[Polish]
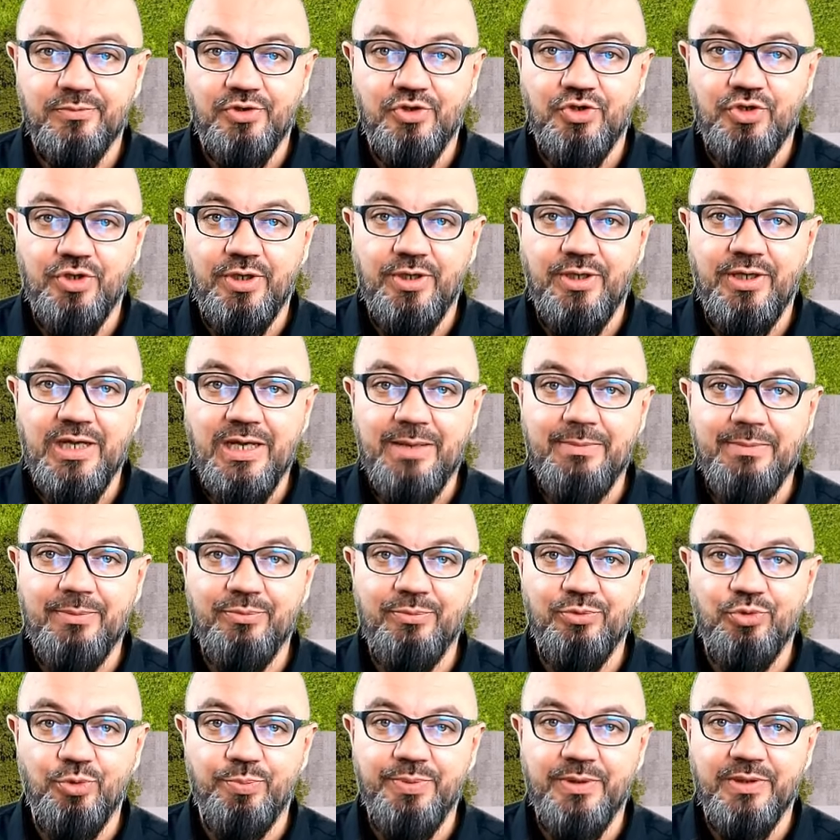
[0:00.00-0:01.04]
Że ja
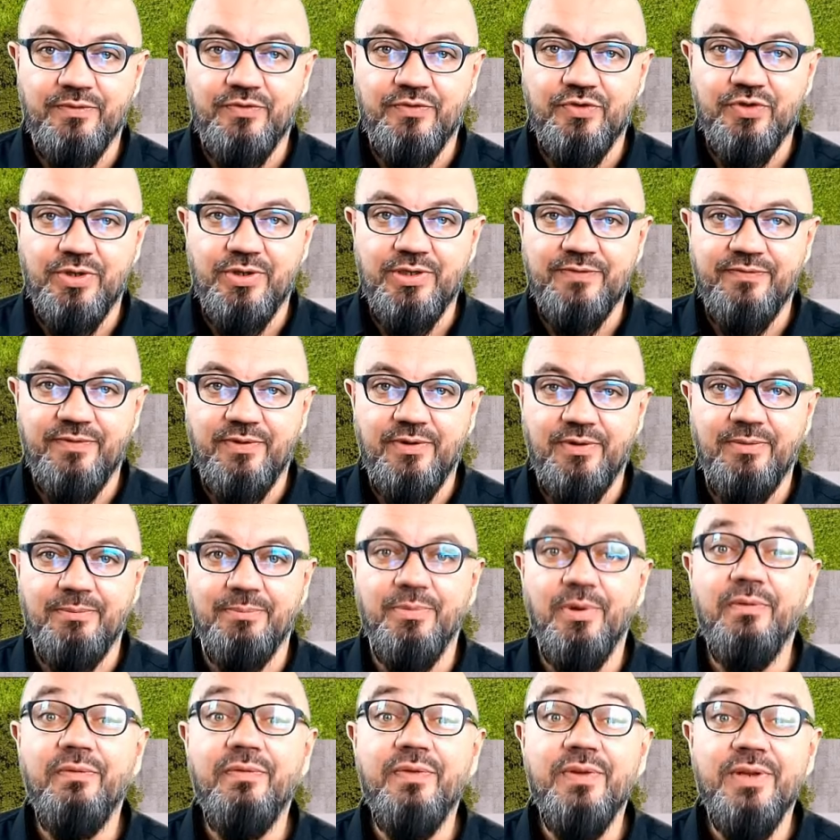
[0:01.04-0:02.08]
mam tu pierwszeństwo,
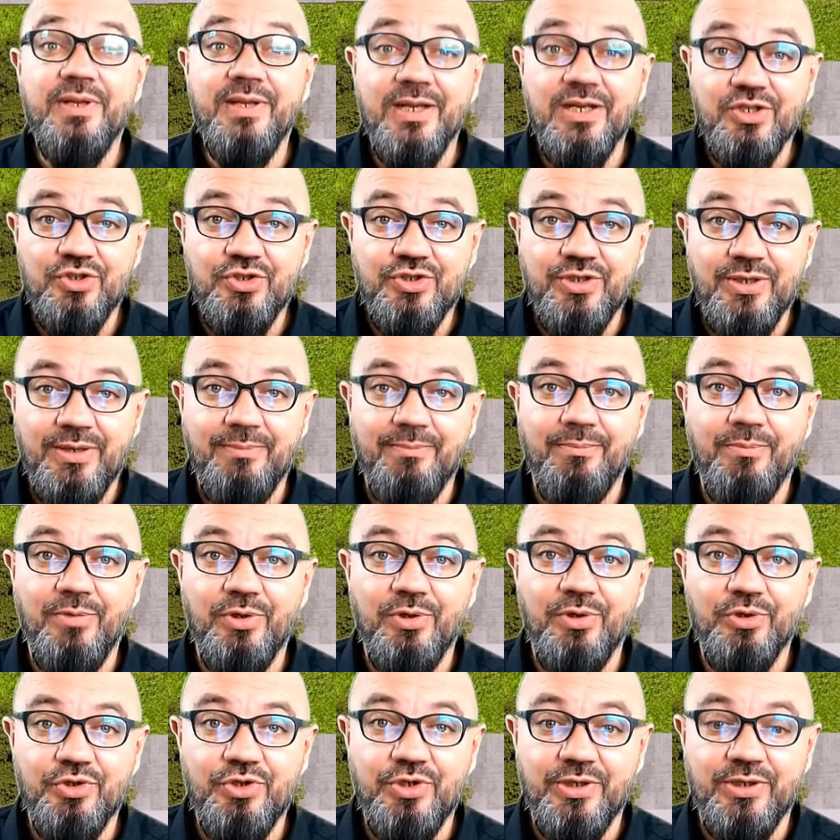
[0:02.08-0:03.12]
bo wyjeżdżam
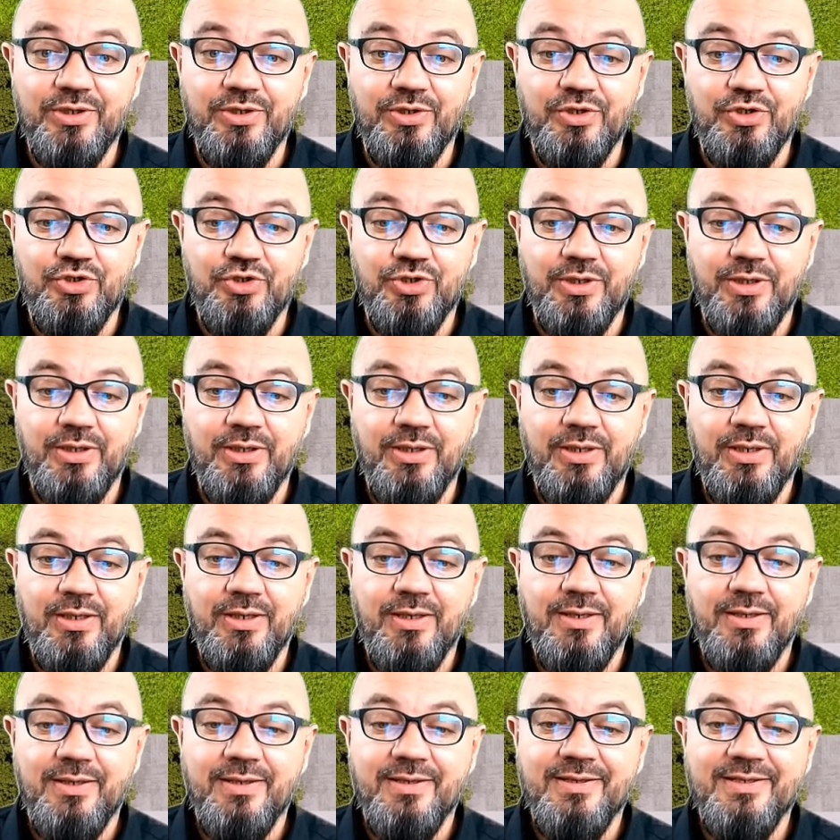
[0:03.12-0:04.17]
motocykliście
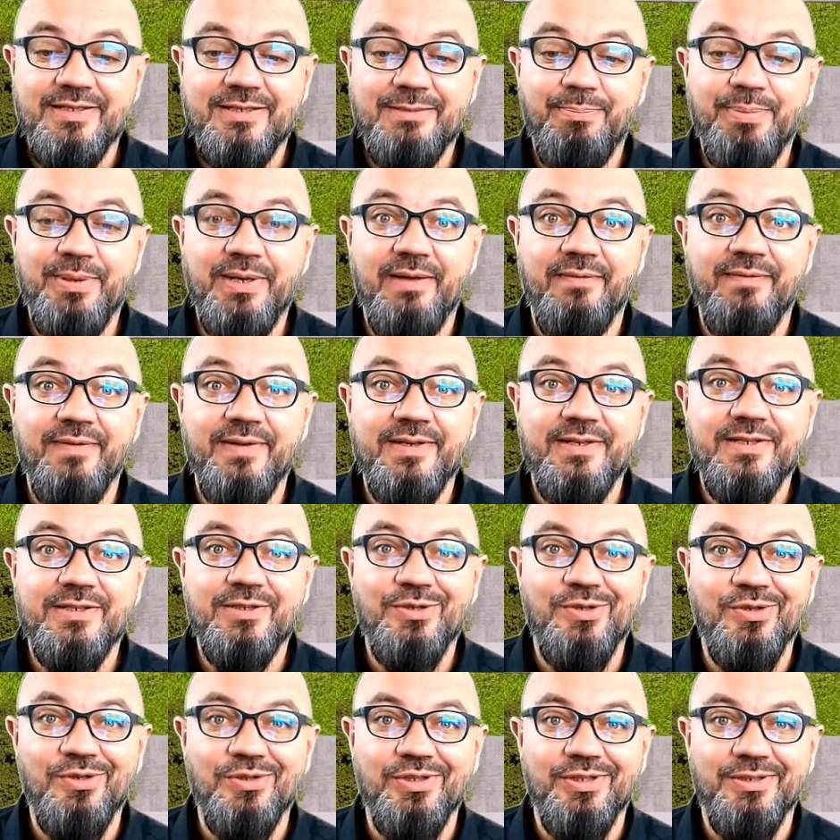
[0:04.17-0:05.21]
z prawej
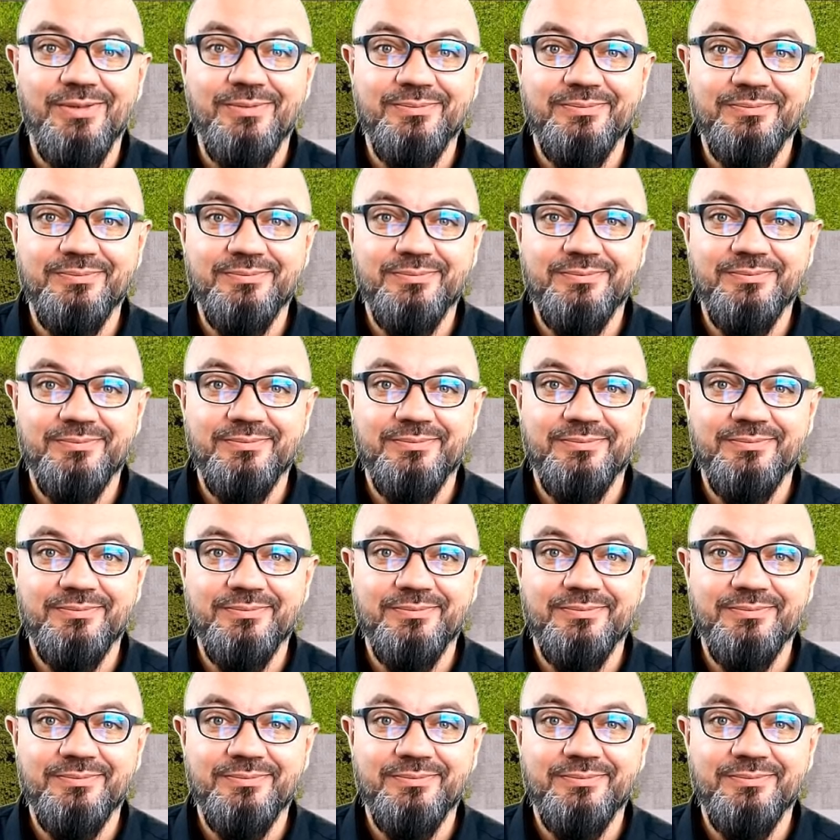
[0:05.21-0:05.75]
strony.